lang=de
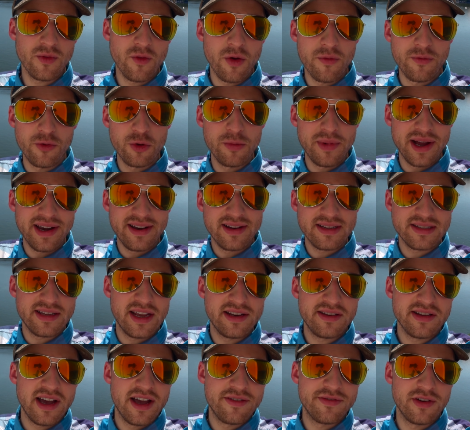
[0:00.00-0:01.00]
obwohl man das
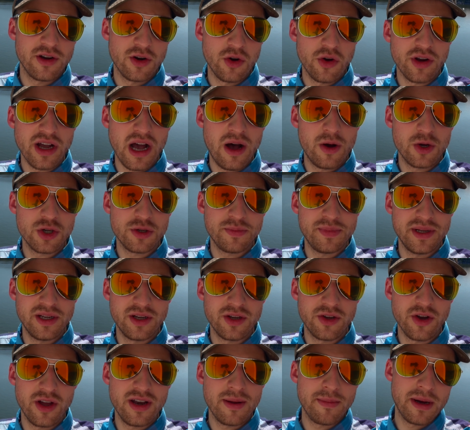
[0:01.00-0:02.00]
hätte einfach locker
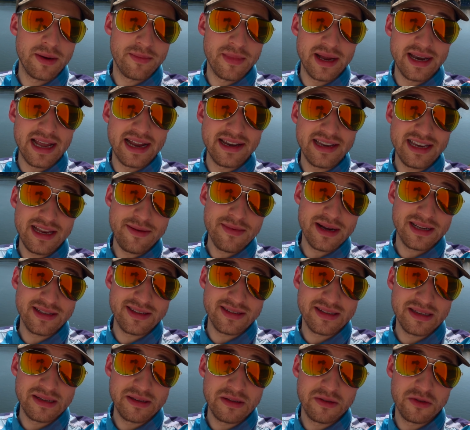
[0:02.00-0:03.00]
ausspielen können, aber man hat
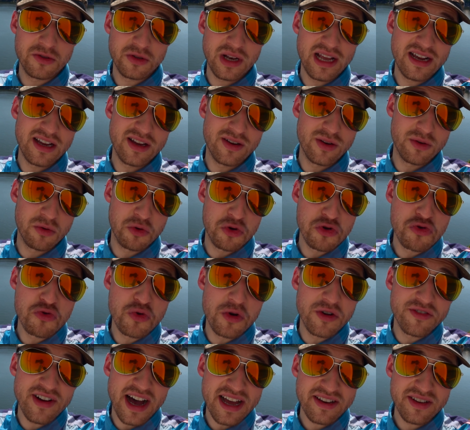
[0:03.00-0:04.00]
niemals so lange
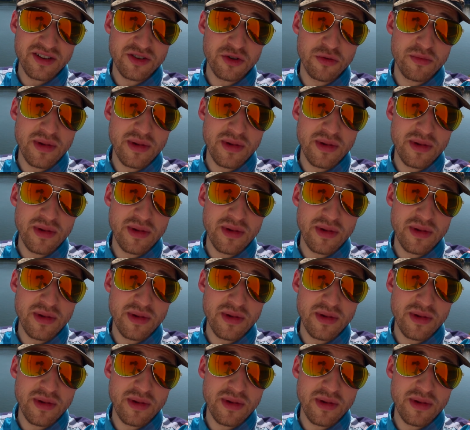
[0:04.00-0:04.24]
genug gewartet,